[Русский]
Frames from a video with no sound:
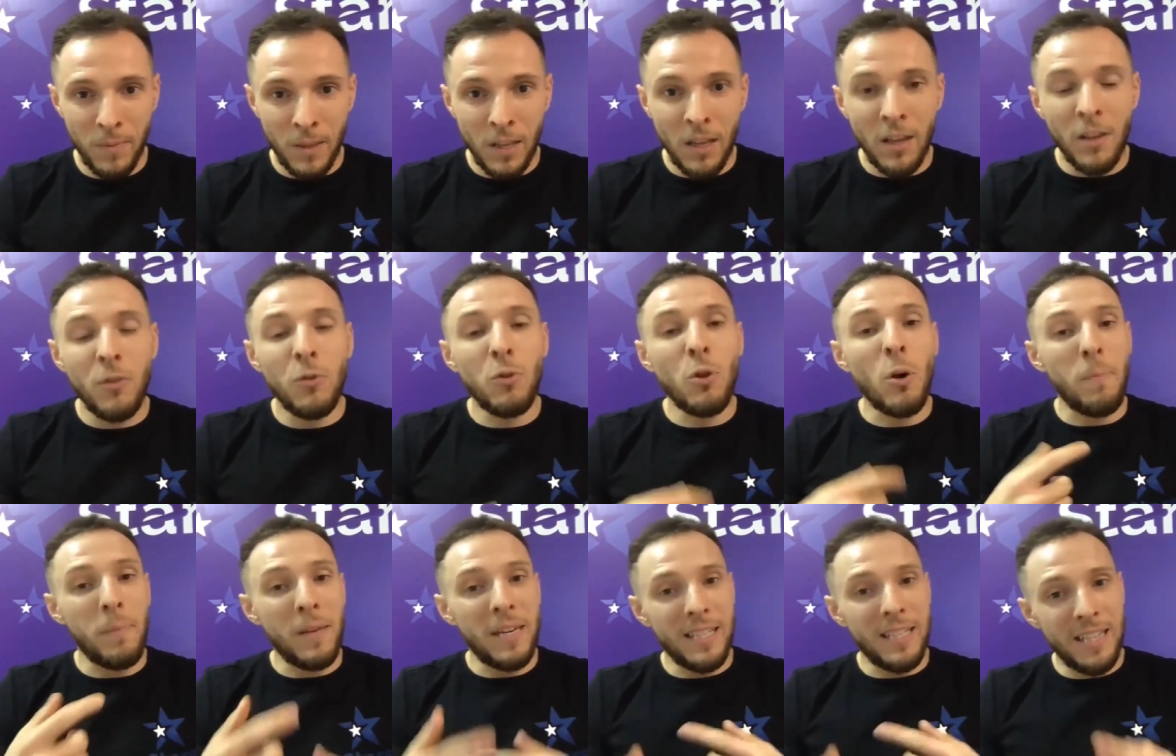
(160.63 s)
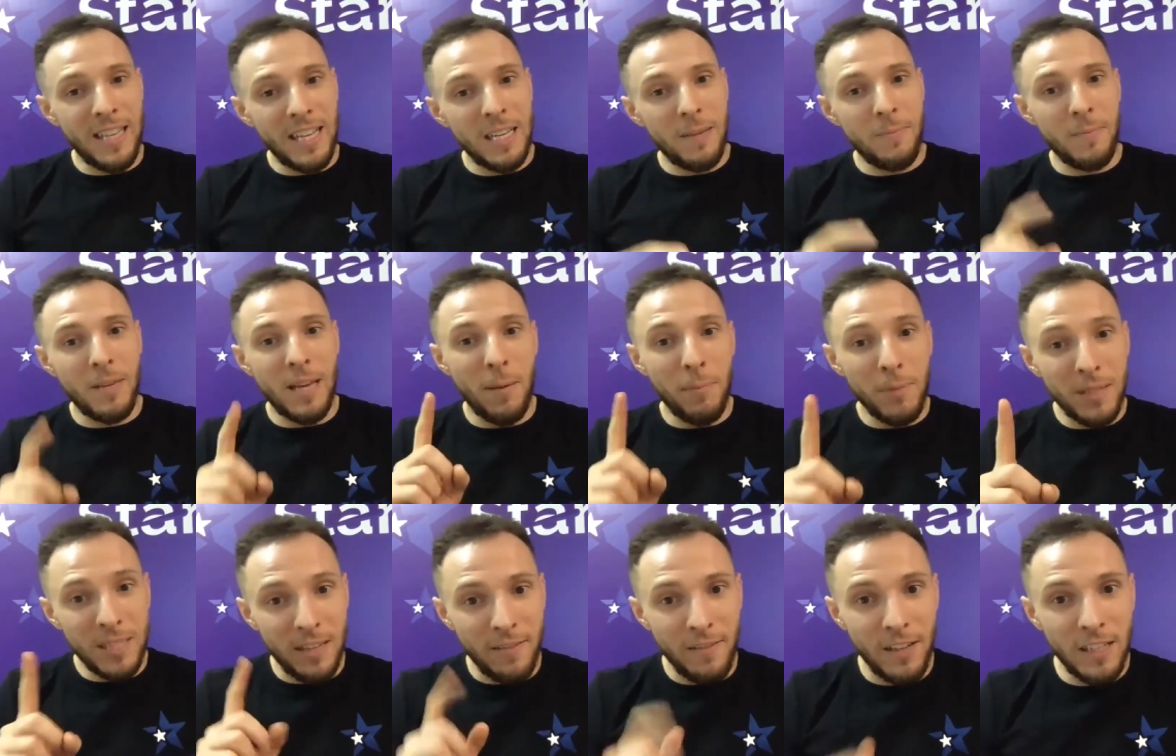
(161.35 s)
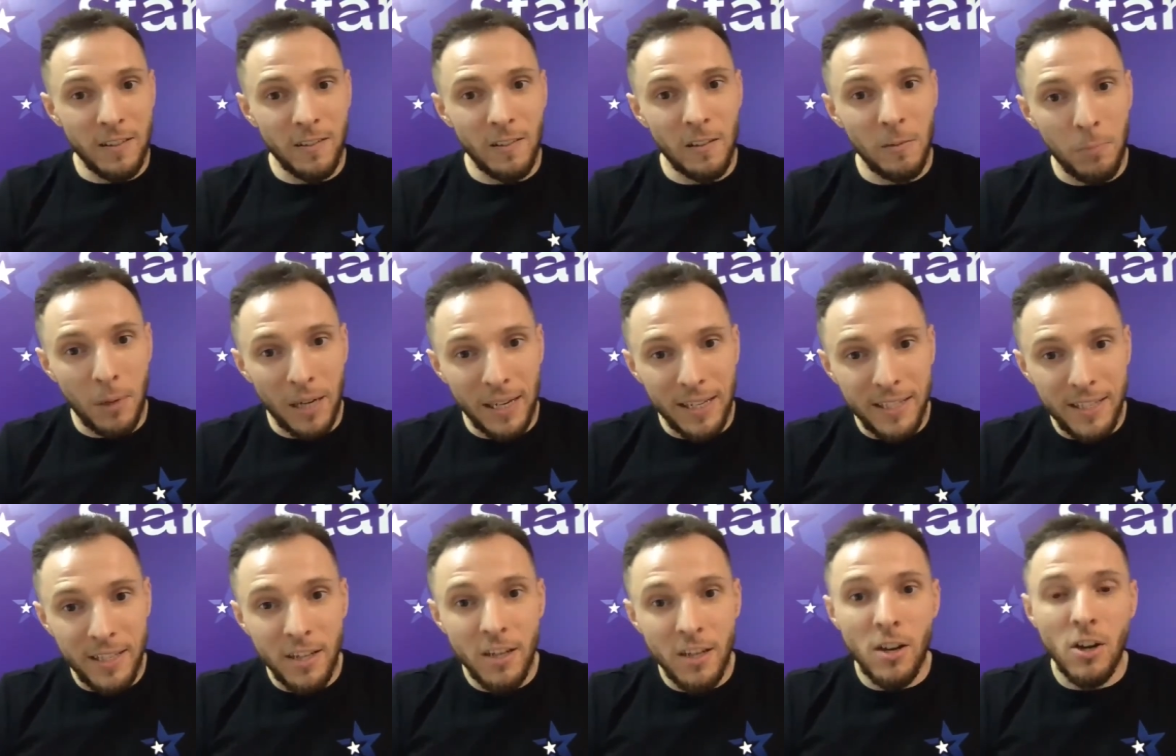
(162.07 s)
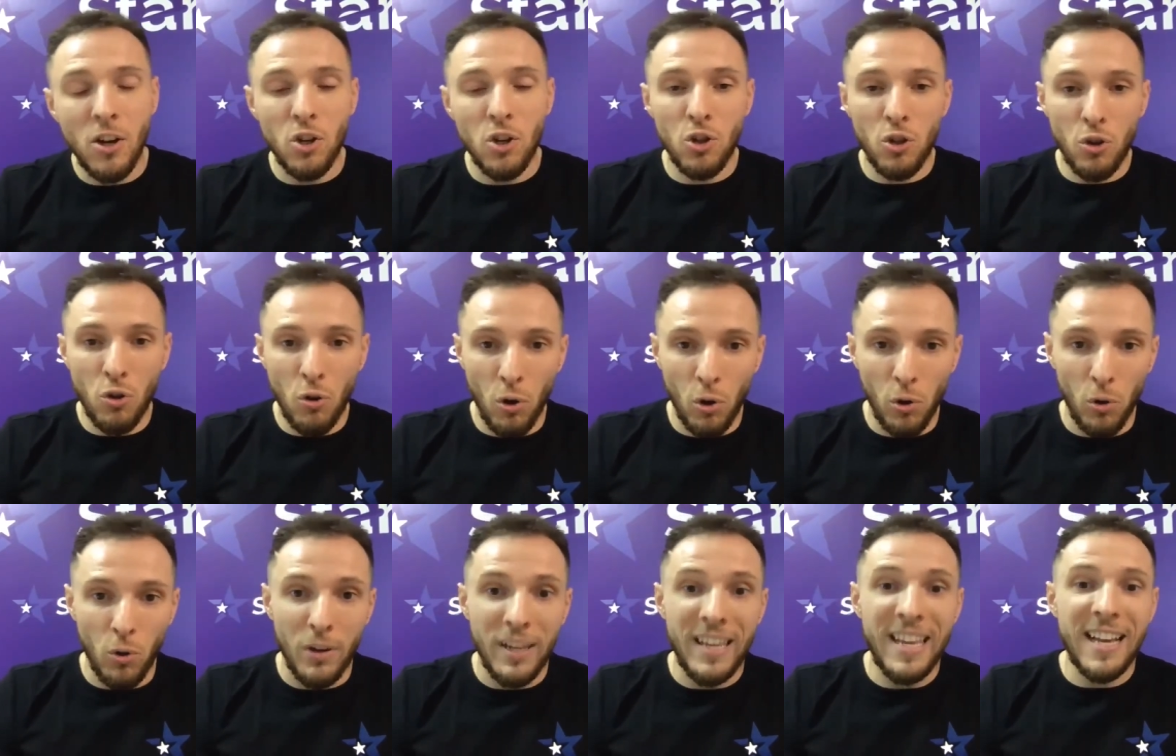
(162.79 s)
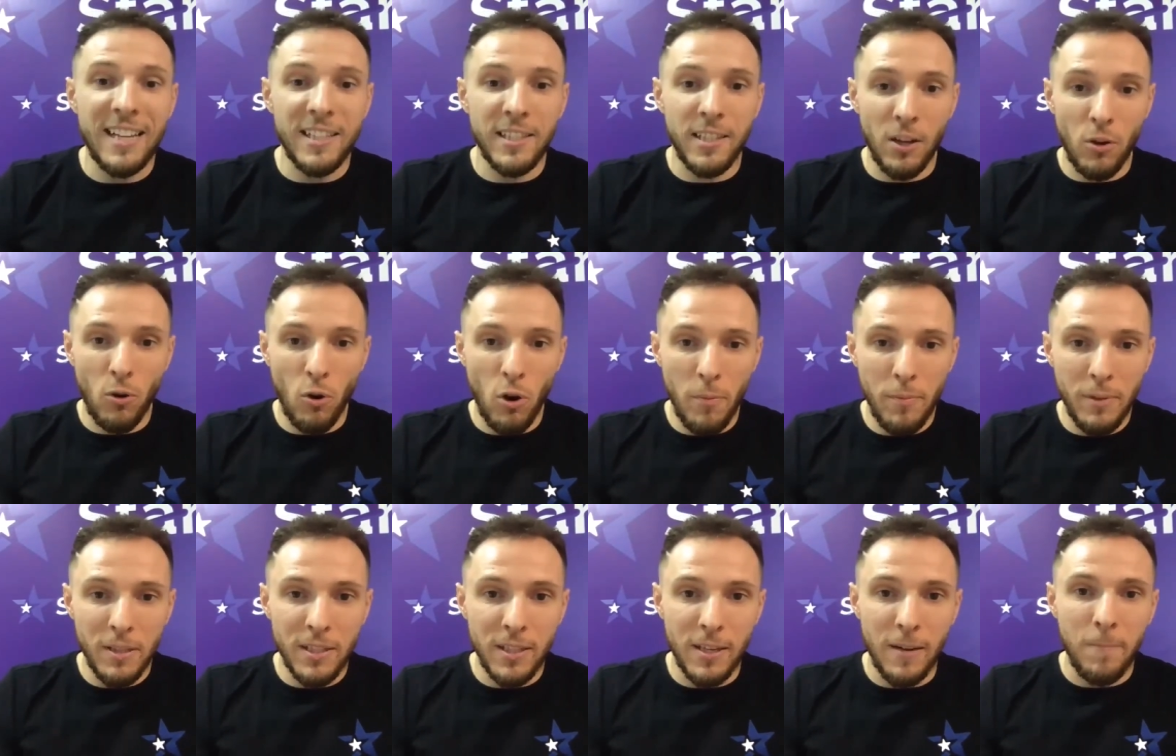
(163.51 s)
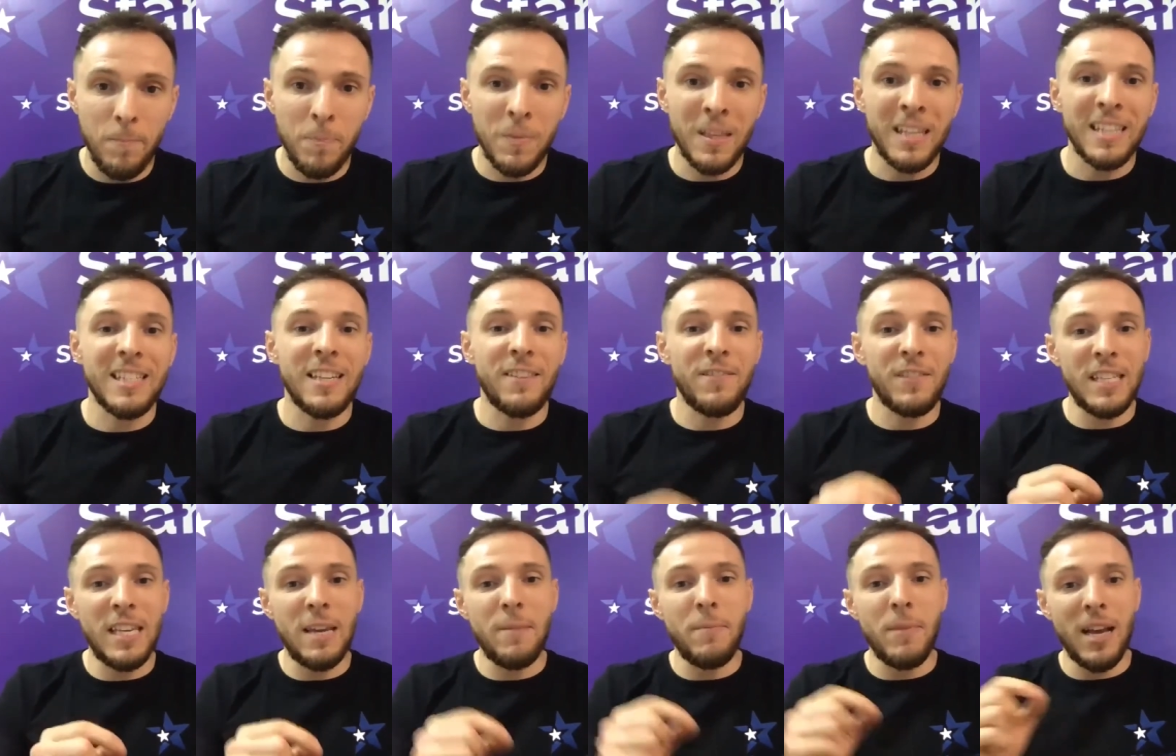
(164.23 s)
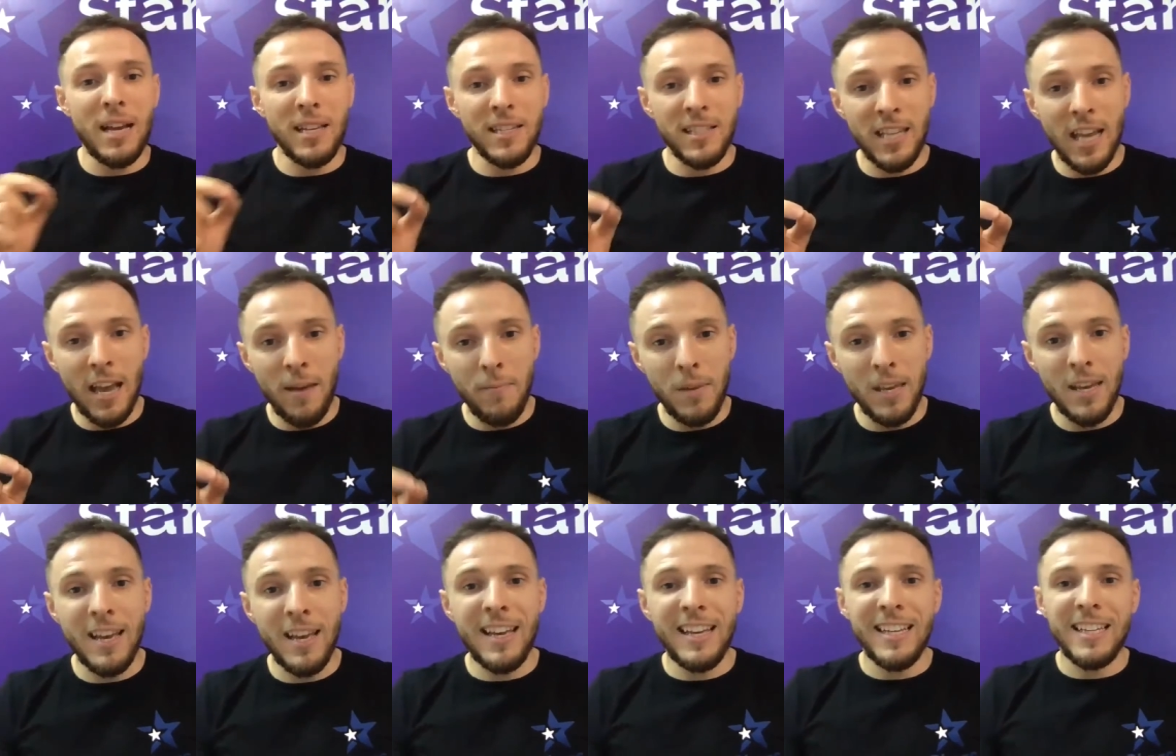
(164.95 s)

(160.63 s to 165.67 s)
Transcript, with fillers: Но перед этим я бы советовал пройти школу и ознакомиться со всеми азами и,